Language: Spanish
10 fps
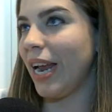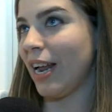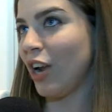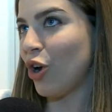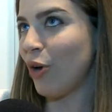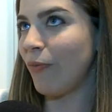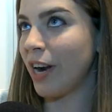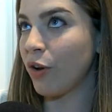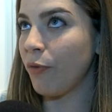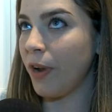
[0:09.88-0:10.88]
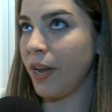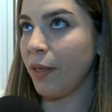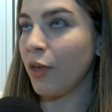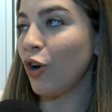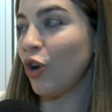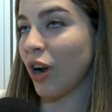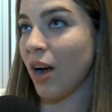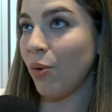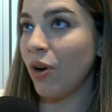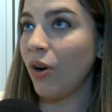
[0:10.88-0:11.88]
Eran los barcos fenicios, los
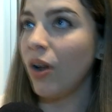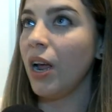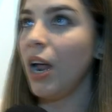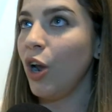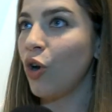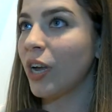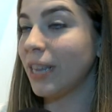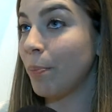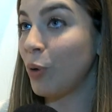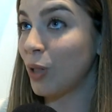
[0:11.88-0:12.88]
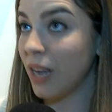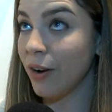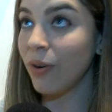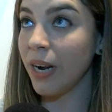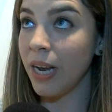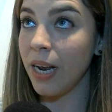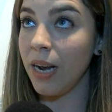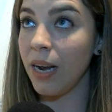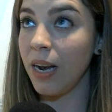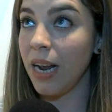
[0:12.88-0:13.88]
gaulos, los que transportaron
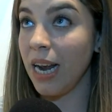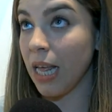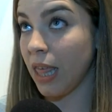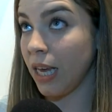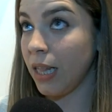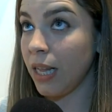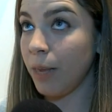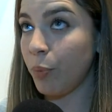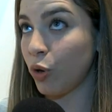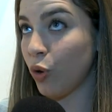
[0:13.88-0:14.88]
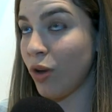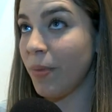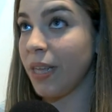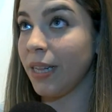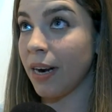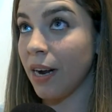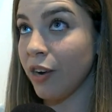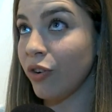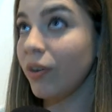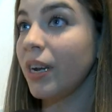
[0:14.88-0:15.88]
el, aceite por todo el
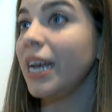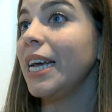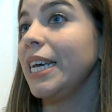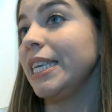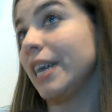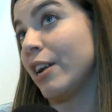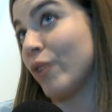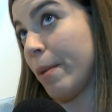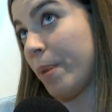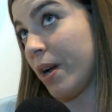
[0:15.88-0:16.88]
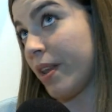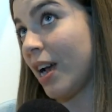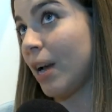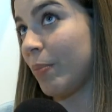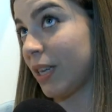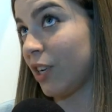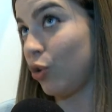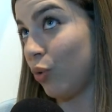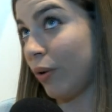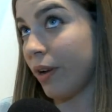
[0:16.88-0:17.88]
Mediterráneo y llegaron a España, a la parte
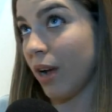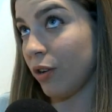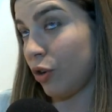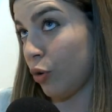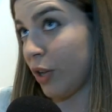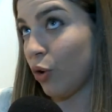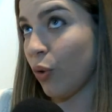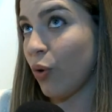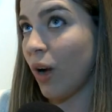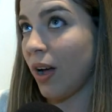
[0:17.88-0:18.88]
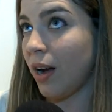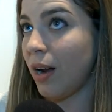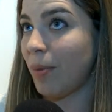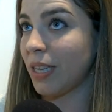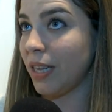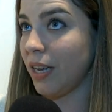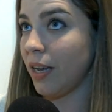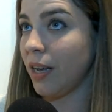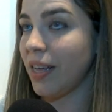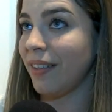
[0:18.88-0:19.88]
sur, sobre todo a la
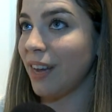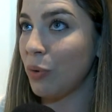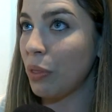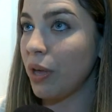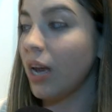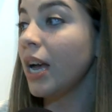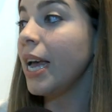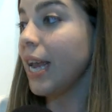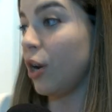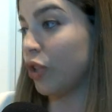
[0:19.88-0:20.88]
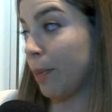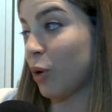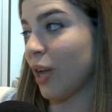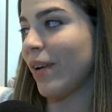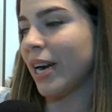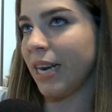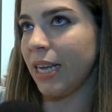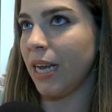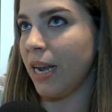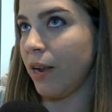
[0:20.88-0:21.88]
parte de Andalucía, y lo transportaban
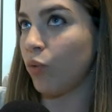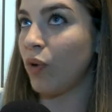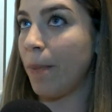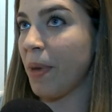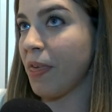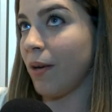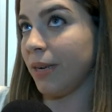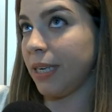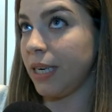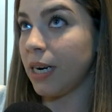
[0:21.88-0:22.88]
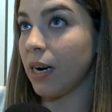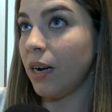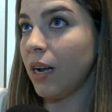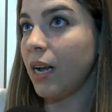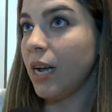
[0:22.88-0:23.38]
en una especie de vasija